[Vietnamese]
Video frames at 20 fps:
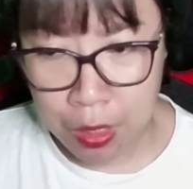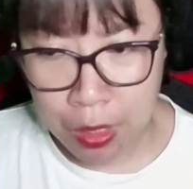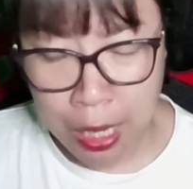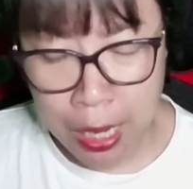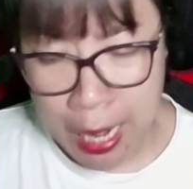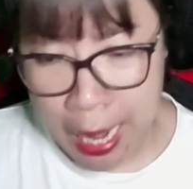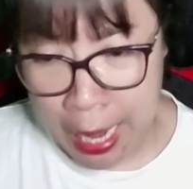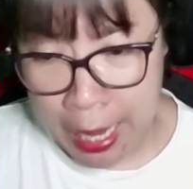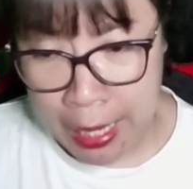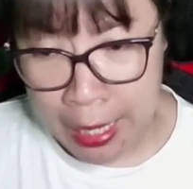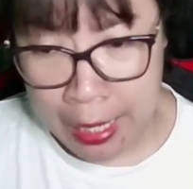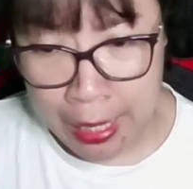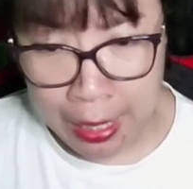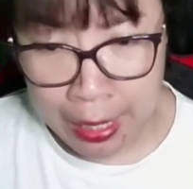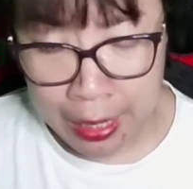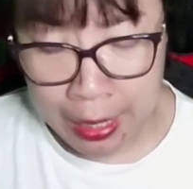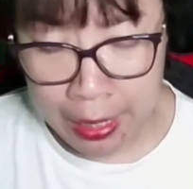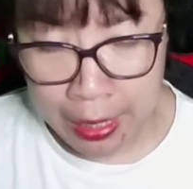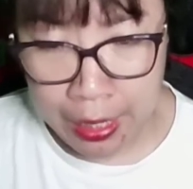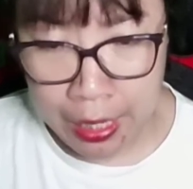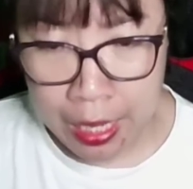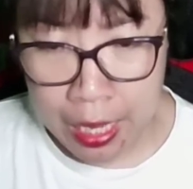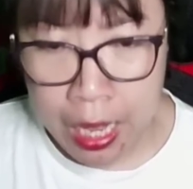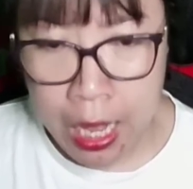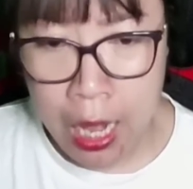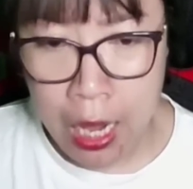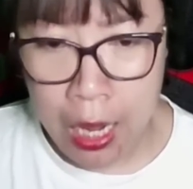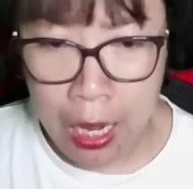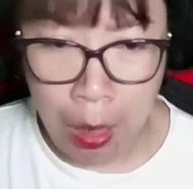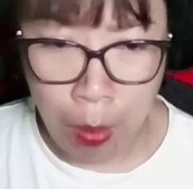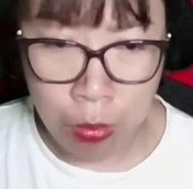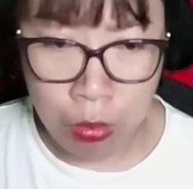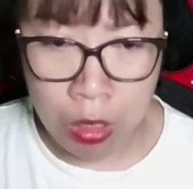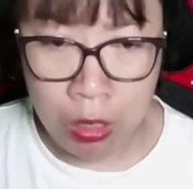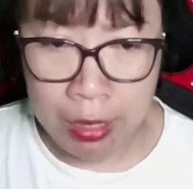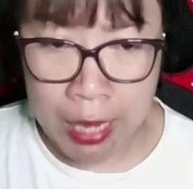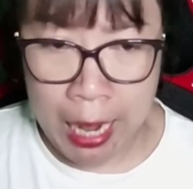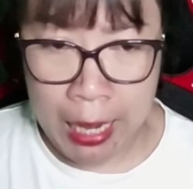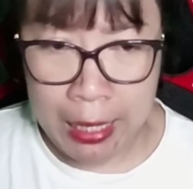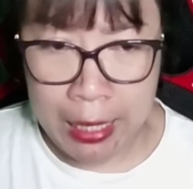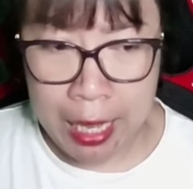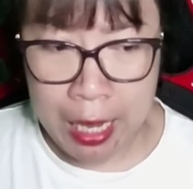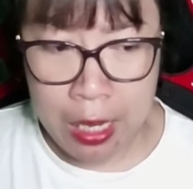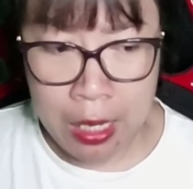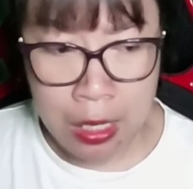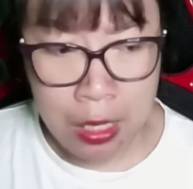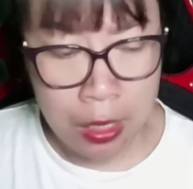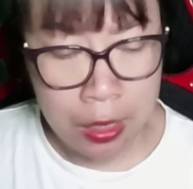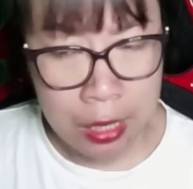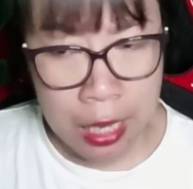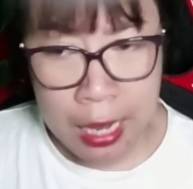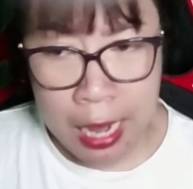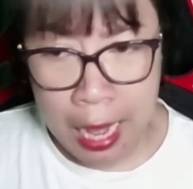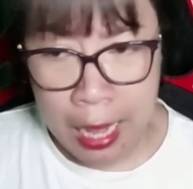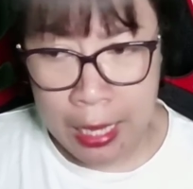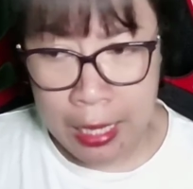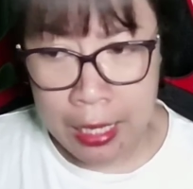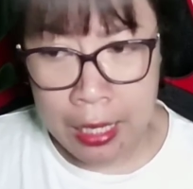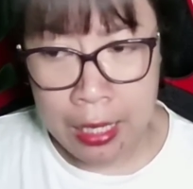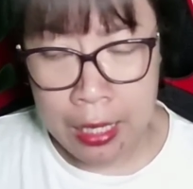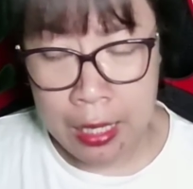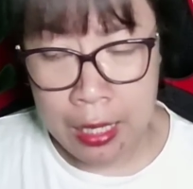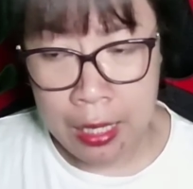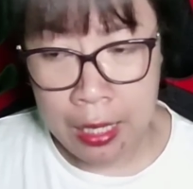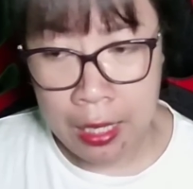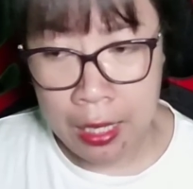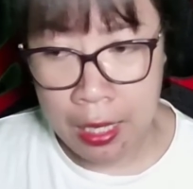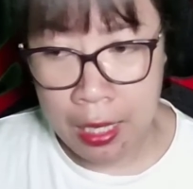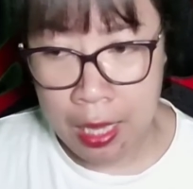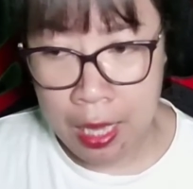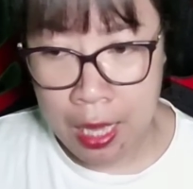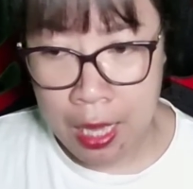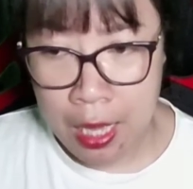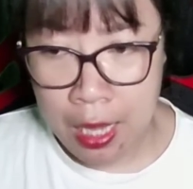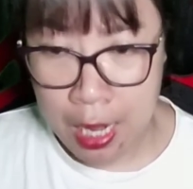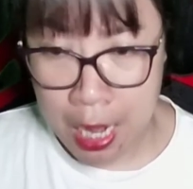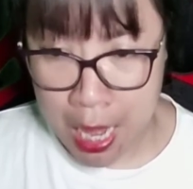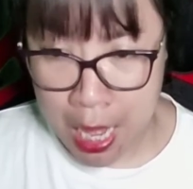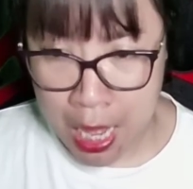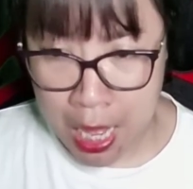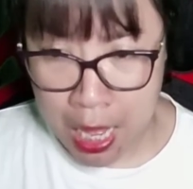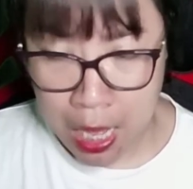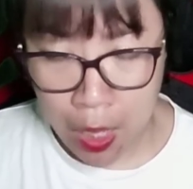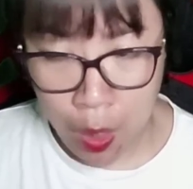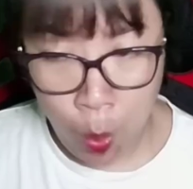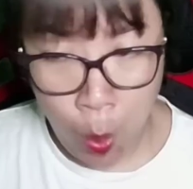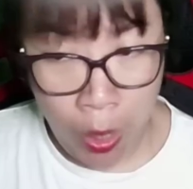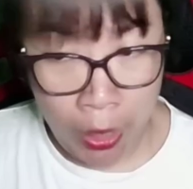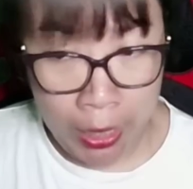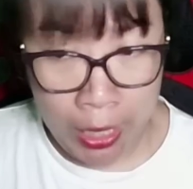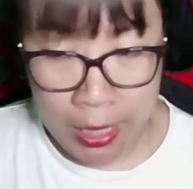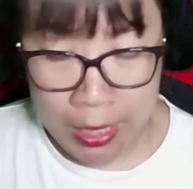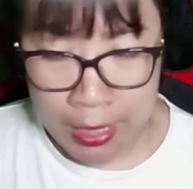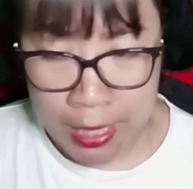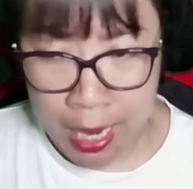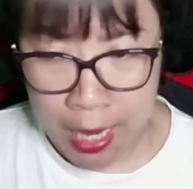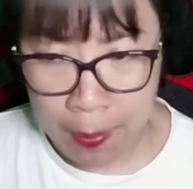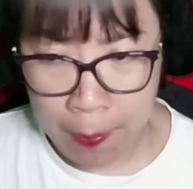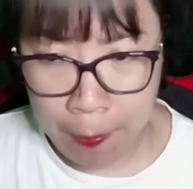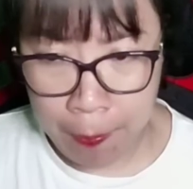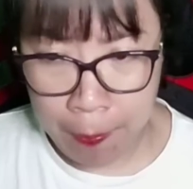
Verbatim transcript: Cái này... Long tử đại nhân, cái này... Đi hoặc là chết.